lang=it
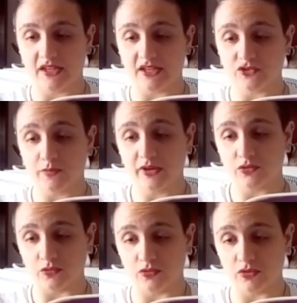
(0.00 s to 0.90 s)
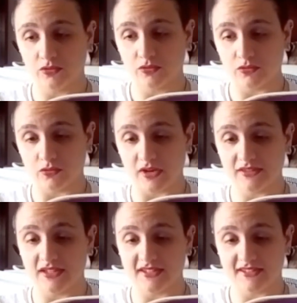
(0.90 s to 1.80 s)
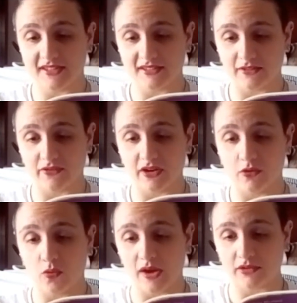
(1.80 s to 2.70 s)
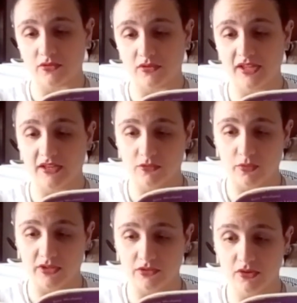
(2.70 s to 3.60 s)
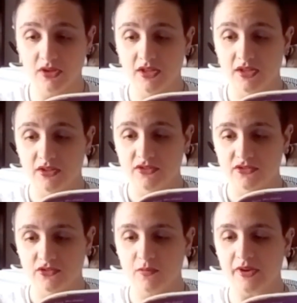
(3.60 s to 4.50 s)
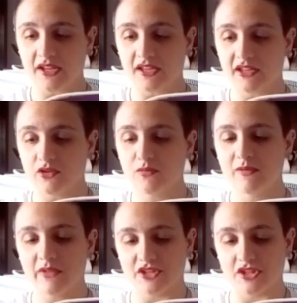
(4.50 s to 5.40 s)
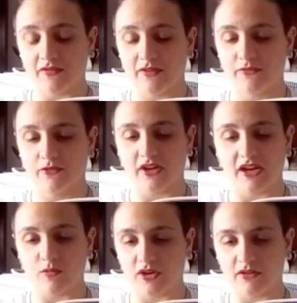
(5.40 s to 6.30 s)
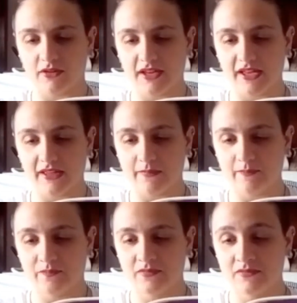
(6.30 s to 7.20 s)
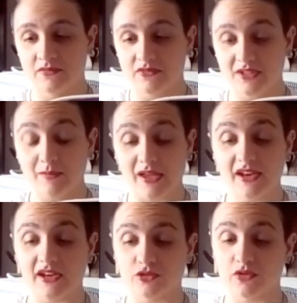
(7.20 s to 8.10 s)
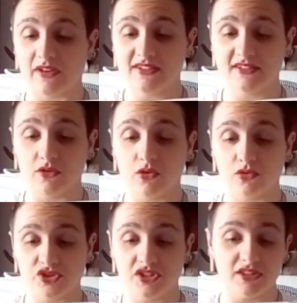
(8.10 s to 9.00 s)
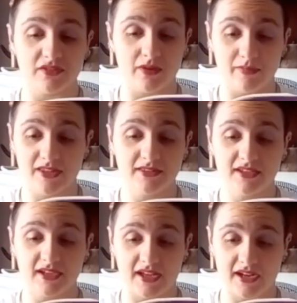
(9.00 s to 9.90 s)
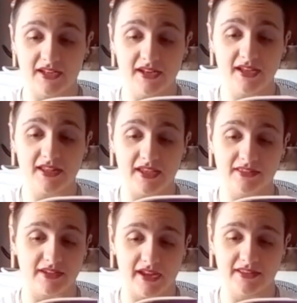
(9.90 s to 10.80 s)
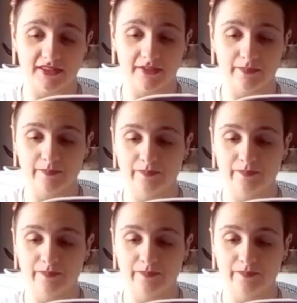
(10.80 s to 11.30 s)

e soprattutto, durante l'estate fra il quarto e il quinto, scoprii che non mi piaceva fare l'amore con lei, sebbene la trovassi oggettivamente carina e attraente.